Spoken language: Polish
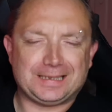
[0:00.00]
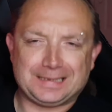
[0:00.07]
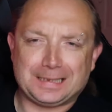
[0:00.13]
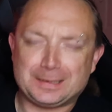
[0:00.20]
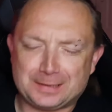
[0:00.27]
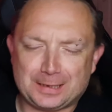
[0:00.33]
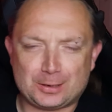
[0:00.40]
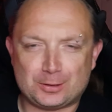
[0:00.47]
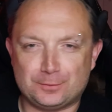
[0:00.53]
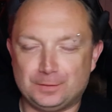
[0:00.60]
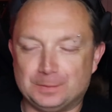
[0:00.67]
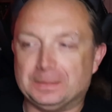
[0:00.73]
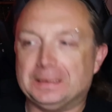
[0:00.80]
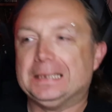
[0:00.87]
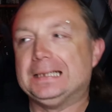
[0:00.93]
jest straszny
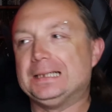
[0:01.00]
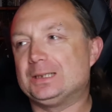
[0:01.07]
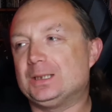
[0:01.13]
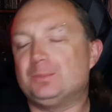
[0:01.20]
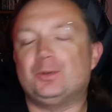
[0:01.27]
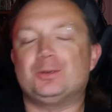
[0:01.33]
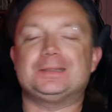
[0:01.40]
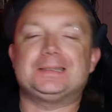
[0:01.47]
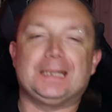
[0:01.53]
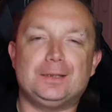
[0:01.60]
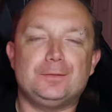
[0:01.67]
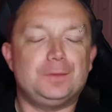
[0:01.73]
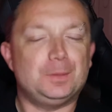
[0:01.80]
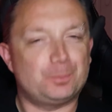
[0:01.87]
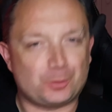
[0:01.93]
film? No bo ten
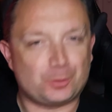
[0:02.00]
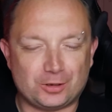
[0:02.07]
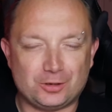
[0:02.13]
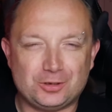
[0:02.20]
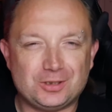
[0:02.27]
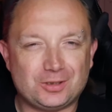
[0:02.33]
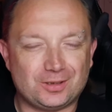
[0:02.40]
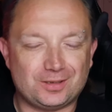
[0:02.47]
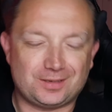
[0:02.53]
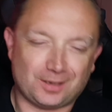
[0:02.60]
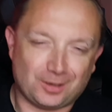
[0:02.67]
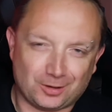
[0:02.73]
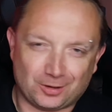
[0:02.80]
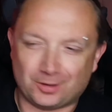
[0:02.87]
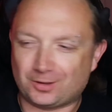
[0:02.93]
film po części to jest
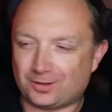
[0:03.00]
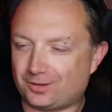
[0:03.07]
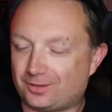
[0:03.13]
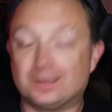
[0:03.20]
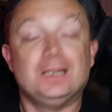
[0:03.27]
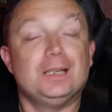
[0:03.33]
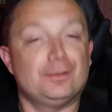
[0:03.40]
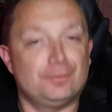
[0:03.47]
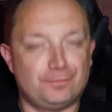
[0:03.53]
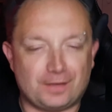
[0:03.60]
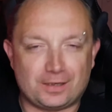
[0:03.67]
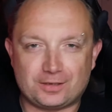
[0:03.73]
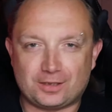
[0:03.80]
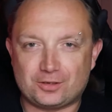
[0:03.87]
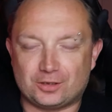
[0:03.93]
horror.
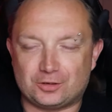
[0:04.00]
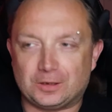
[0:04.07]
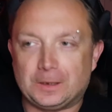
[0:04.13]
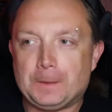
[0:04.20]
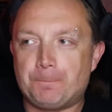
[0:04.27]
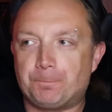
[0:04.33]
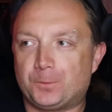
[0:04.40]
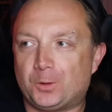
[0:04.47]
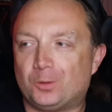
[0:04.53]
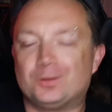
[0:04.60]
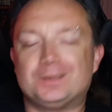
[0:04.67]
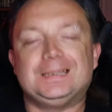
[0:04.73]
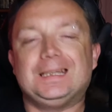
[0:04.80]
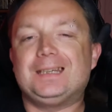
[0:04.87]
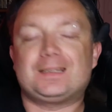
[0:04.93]
Ważna rzecz. To
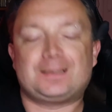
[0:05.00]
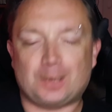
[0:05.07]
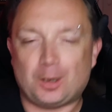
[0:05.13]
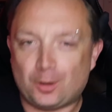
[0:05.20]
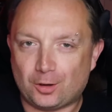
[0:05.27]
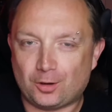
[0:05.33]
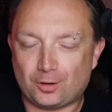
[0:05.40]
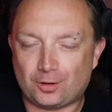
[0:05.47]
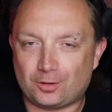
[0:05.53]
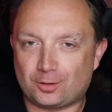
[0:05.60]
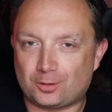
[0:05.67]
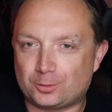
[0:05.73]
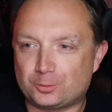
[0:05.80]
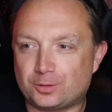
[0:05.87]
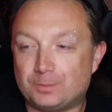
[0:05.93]
nie jest
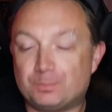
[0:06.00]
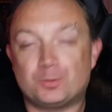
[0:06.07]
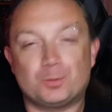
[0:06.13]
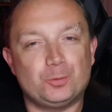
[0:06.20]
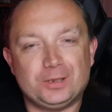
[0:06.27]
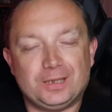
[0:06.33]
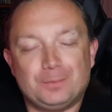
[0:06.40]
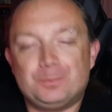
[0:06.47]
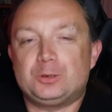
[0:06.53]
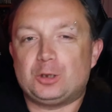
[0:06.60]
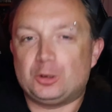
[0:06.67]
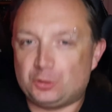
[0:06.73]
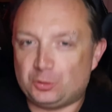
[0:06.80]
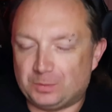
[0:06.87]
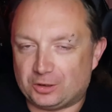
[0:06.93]
horror, który próbuje być
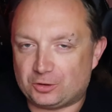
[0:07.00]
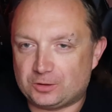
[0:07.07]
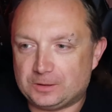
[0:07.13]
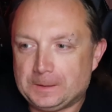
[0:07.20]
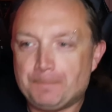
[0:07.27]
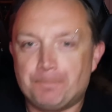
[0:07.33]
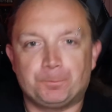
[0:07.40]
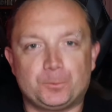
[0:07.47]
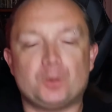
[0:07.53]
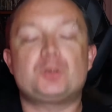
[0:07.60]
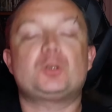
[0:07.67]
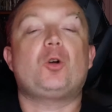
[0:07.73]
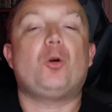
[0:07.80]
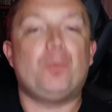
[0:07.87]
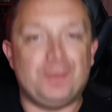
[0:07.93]
śmieszny, to
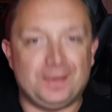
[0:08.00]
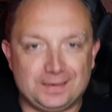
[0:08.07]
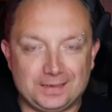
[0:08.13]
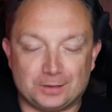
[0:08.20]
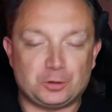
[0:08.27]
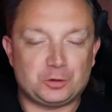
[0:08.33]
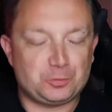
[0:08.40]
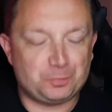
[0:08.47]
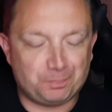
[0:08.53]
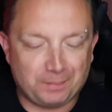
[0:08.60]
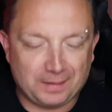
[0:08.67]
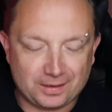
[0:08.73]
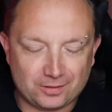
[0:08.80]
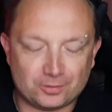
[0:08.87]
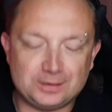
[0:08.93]
jest komedia, to jest
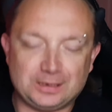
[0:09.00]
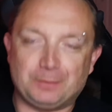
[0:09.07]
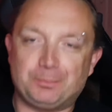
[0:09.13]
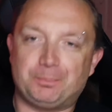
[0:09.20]
parodia,